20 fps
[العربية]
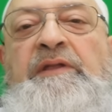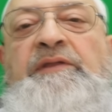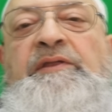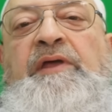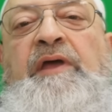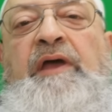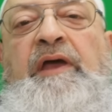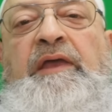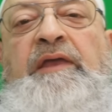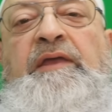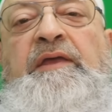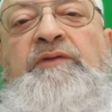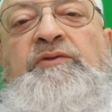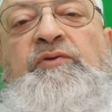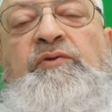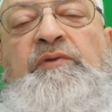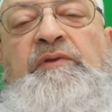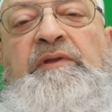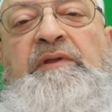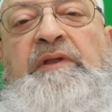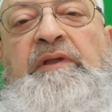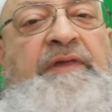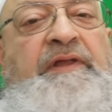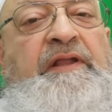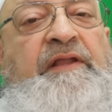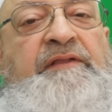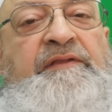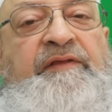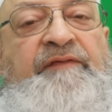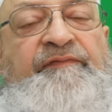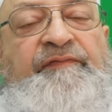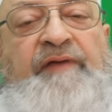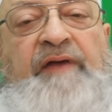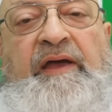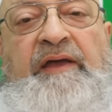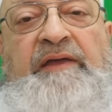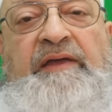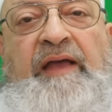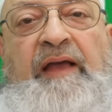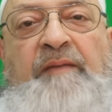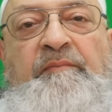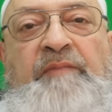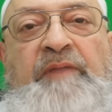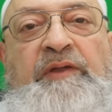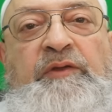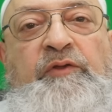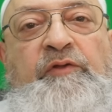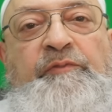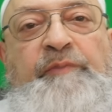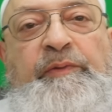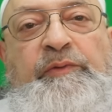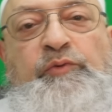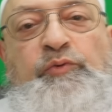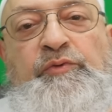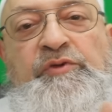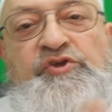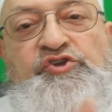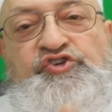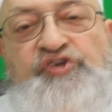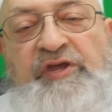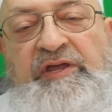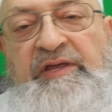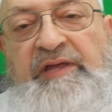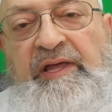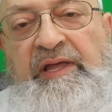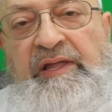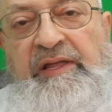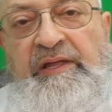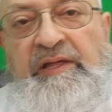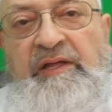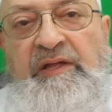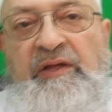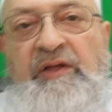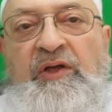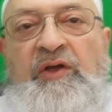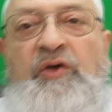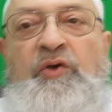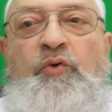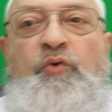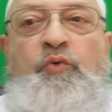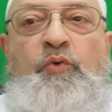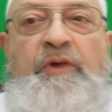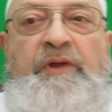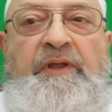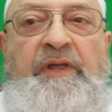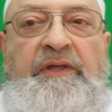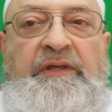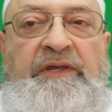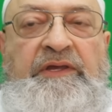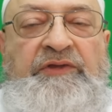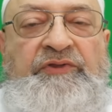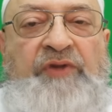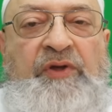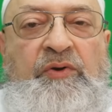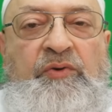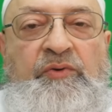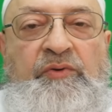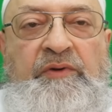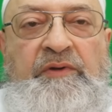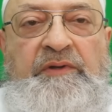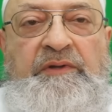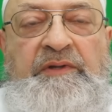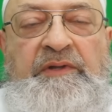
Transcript: داعية إلى الدفاع عمن يثبتون الشيء ونقيضه.